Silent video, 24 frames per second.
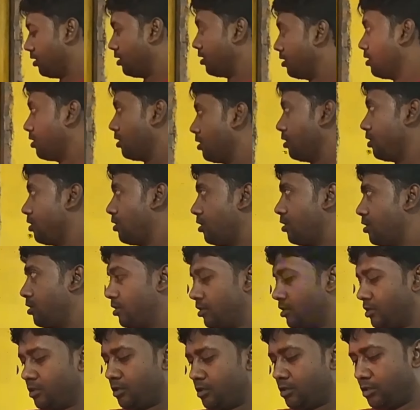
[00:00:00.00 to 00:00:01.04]
রুটিটা কিন্তু
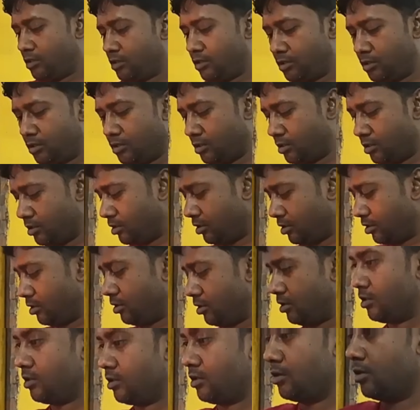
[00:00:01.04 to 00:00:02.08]
দুই হাতে নেবে
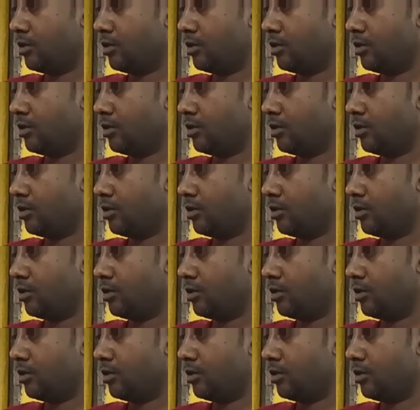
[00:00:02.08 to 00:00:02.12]
নেয়ার